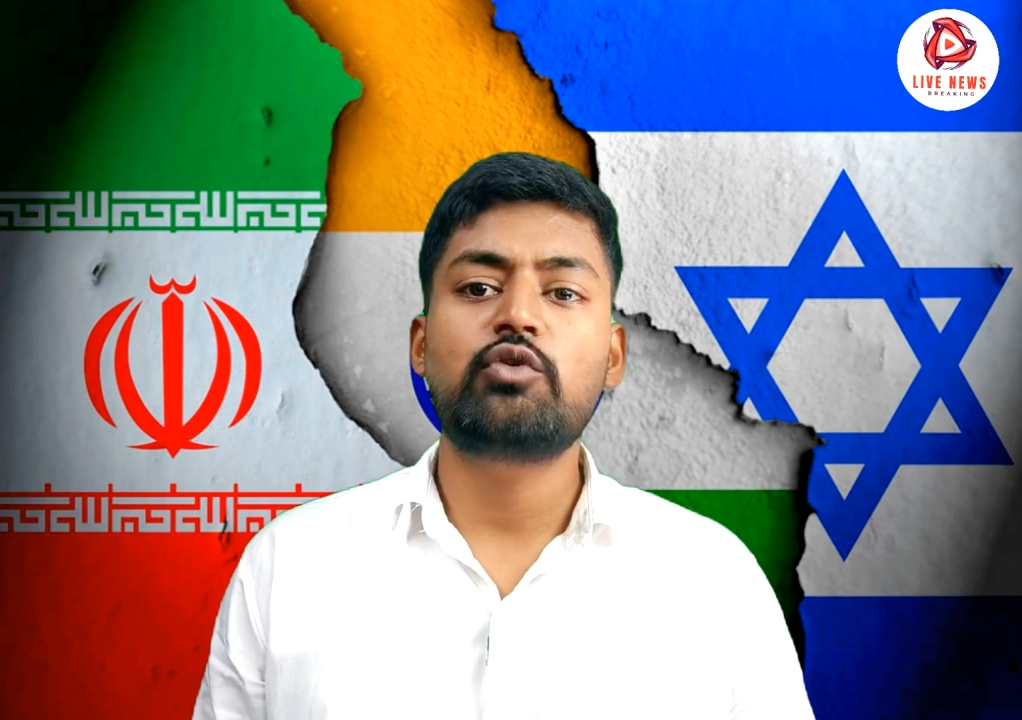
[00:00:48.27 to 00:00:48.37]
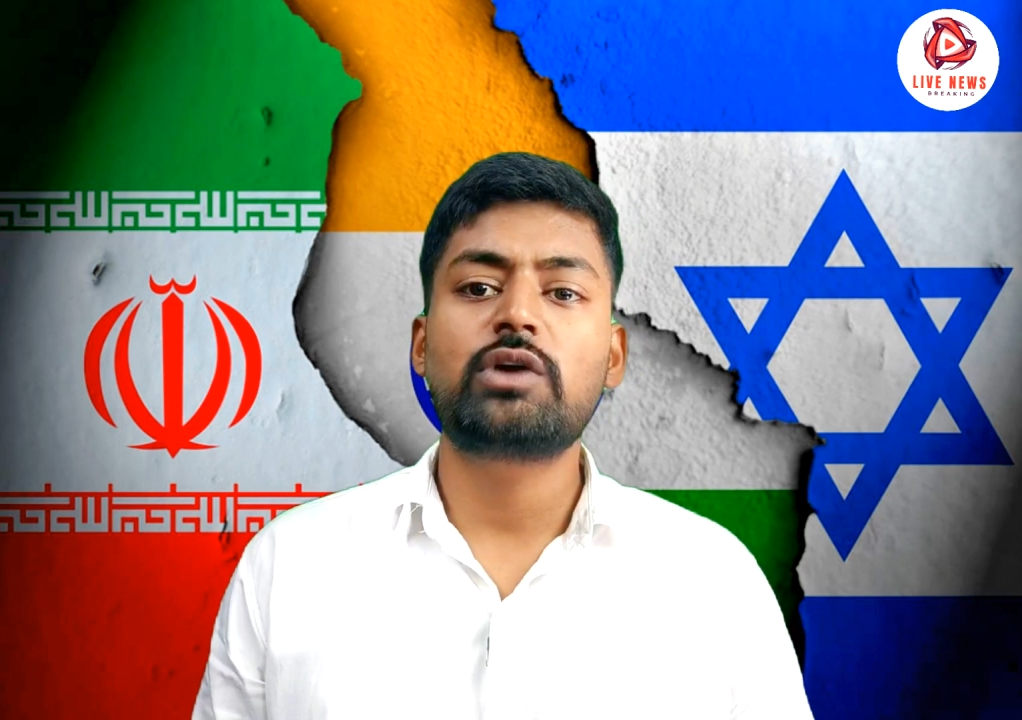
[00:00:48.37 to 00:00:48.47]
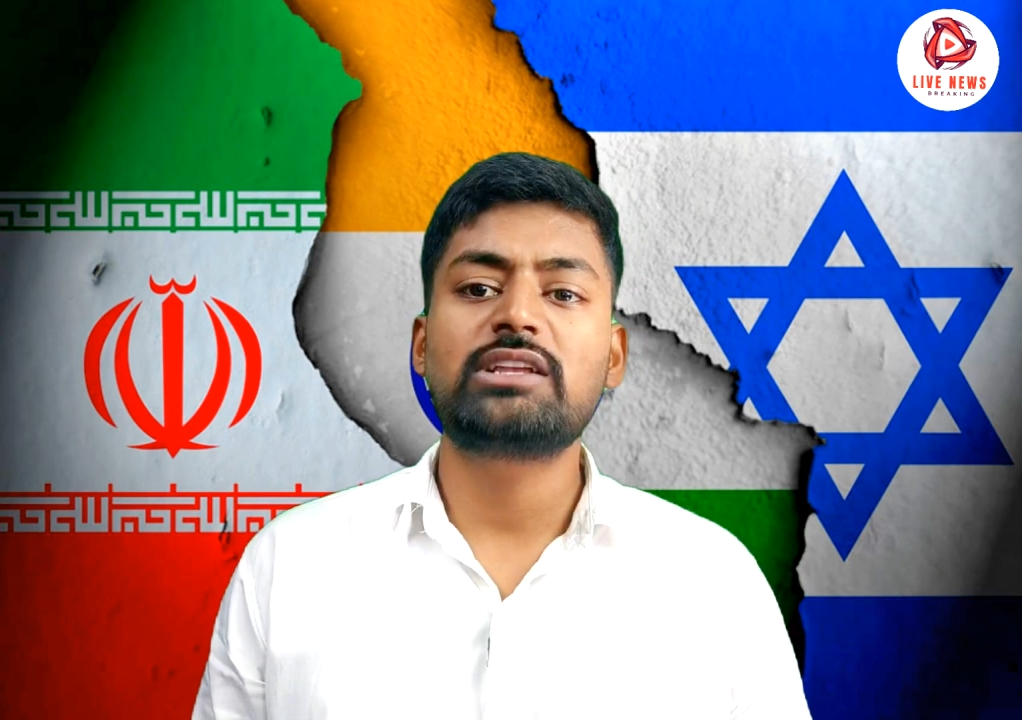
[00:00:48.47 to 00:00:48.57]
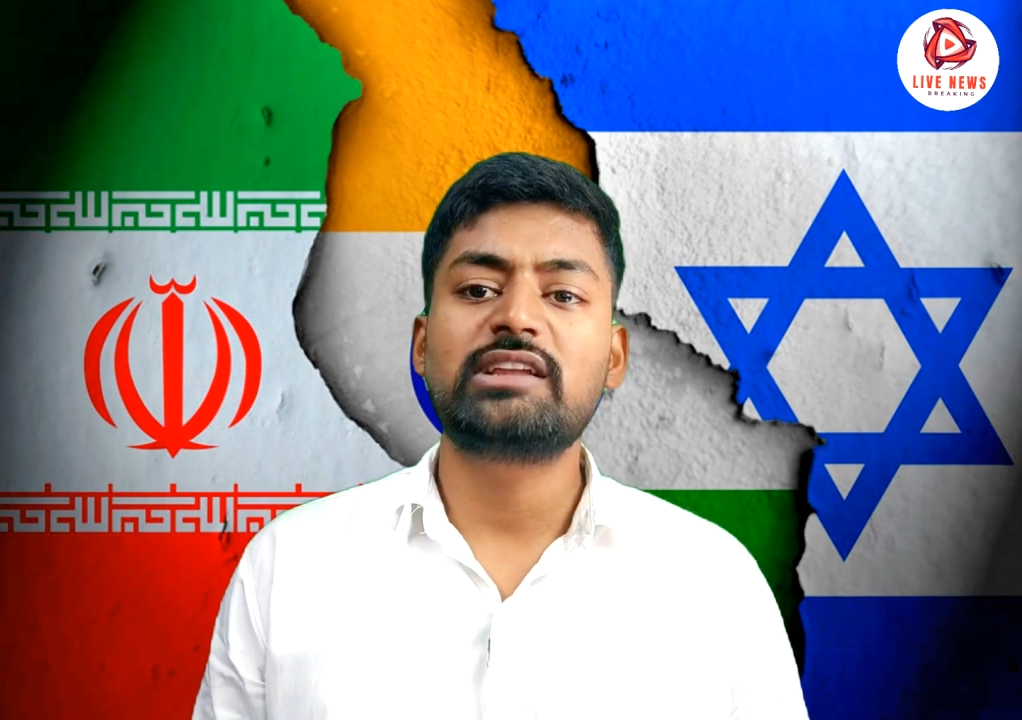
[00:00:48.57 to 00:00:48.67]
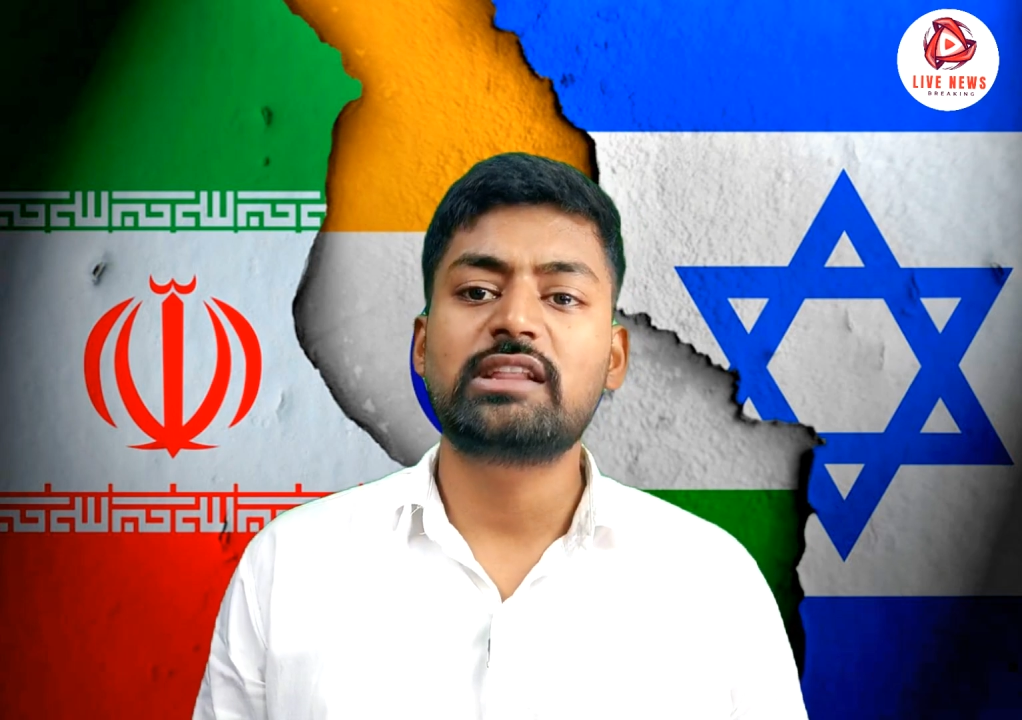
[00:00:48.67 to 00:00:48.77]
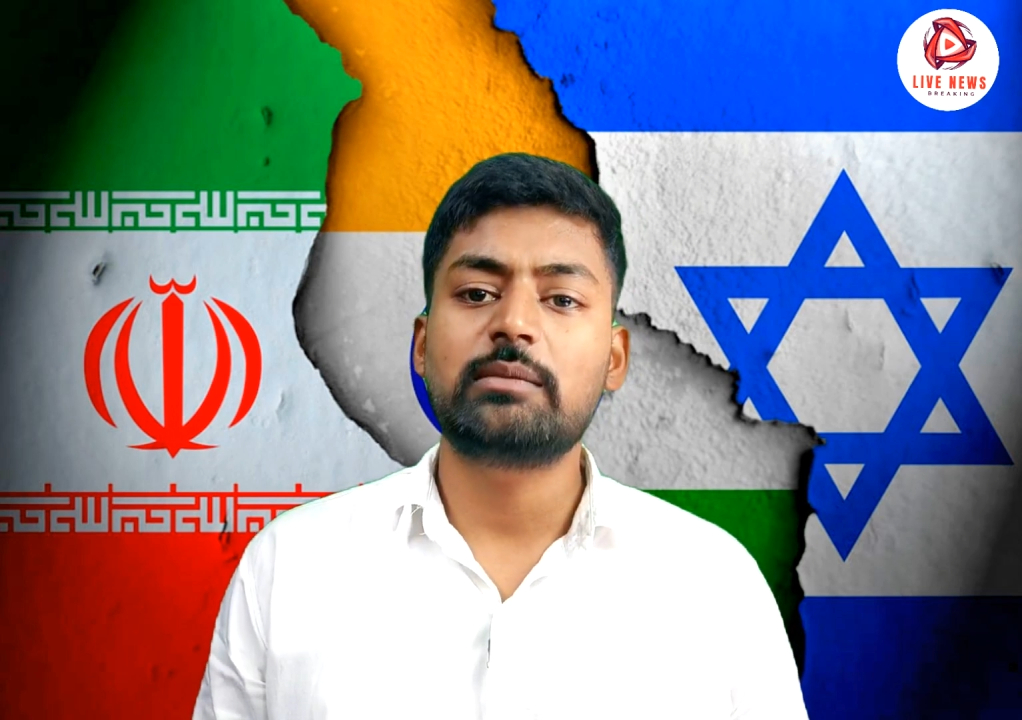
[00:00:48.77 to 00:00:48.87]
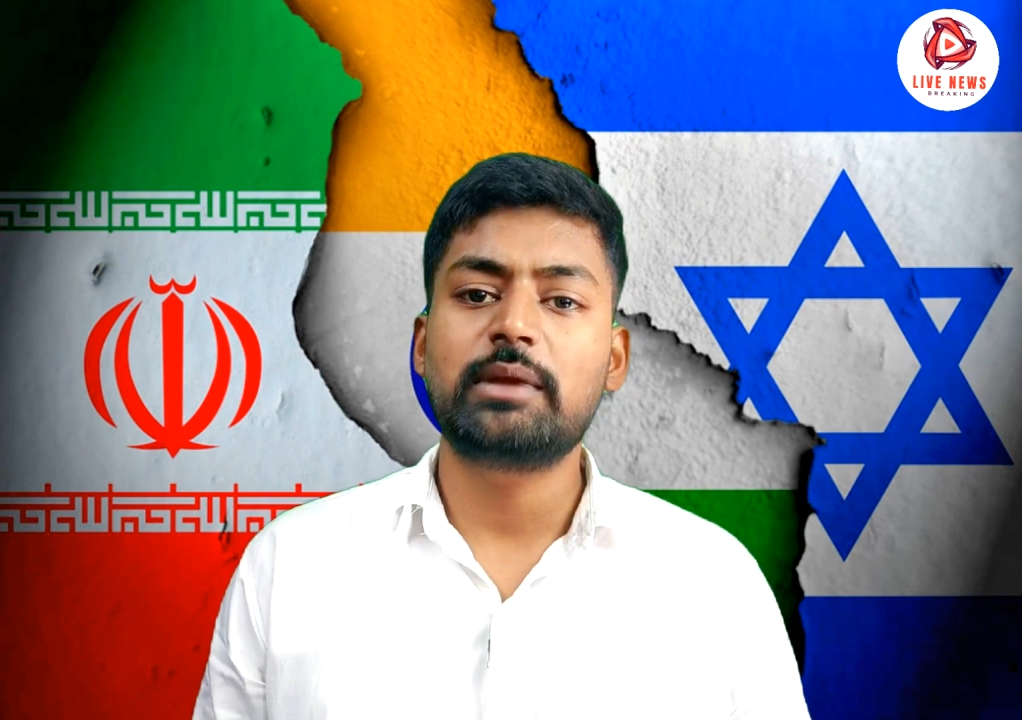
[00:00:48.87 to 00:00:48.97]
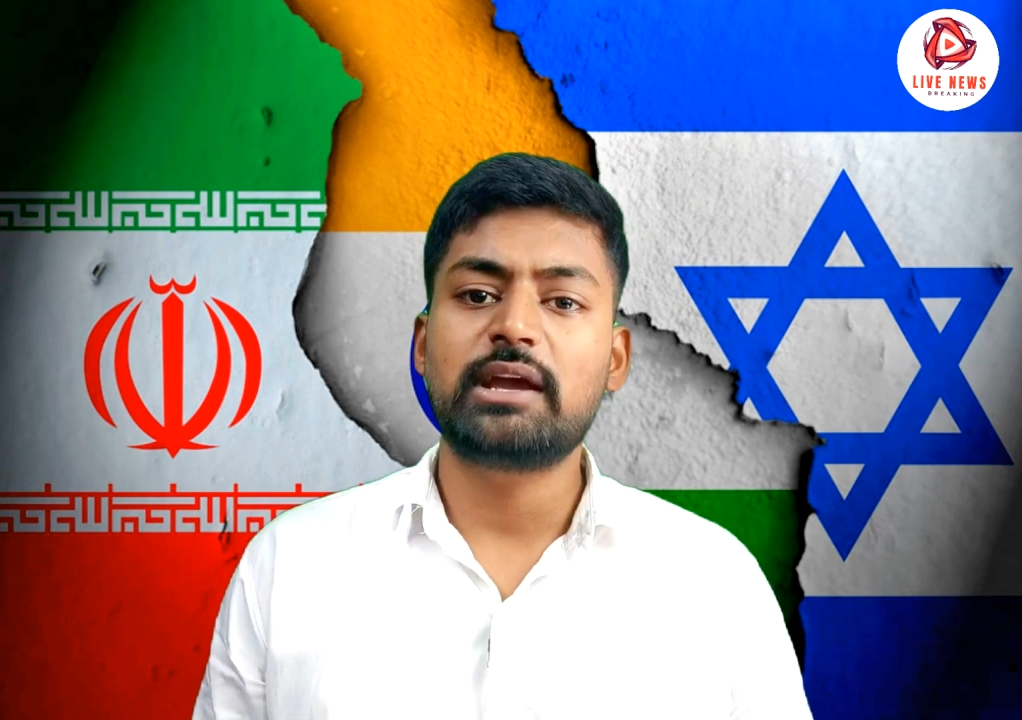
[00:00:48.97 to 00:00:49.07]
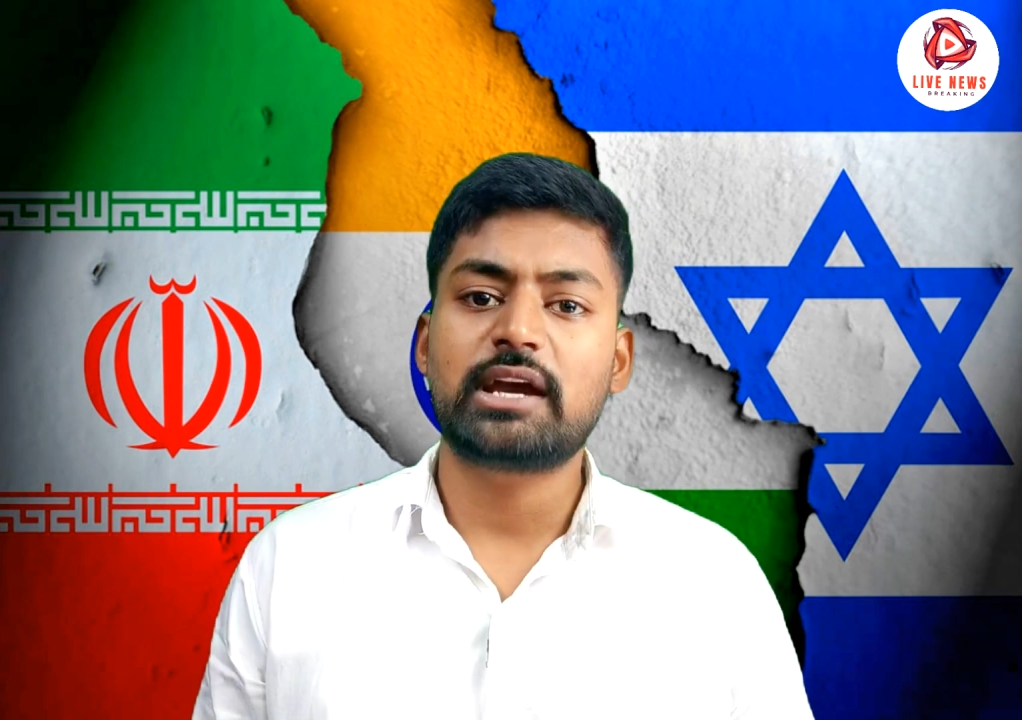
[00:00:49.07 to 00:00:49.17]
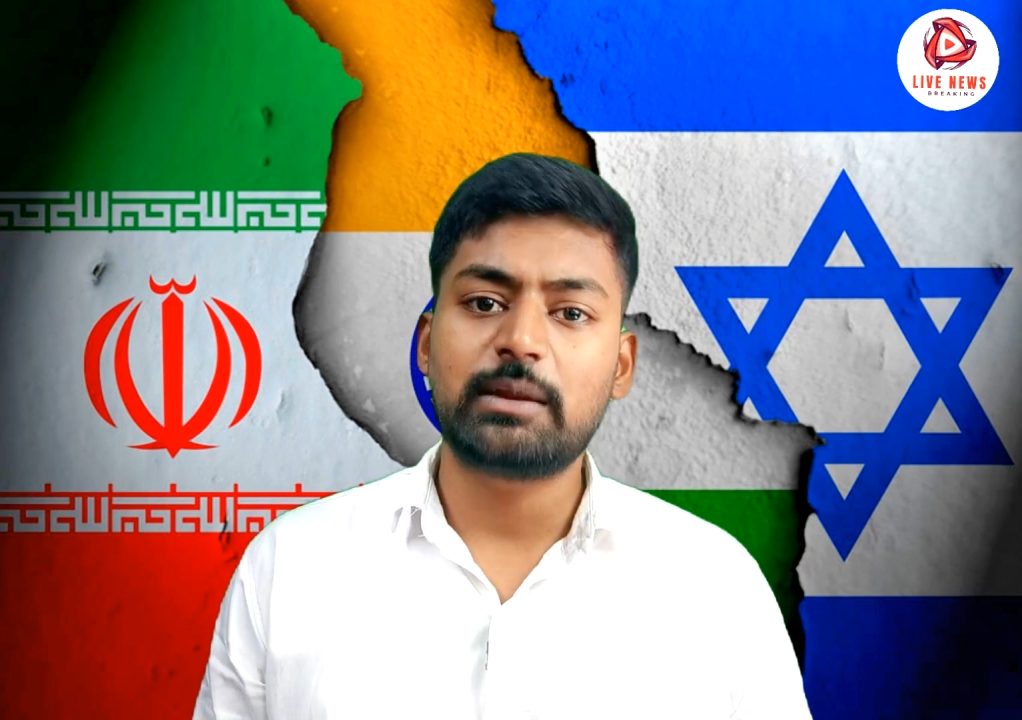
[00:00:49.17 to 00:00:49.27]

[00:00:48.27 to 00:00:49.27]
भू राजनीति में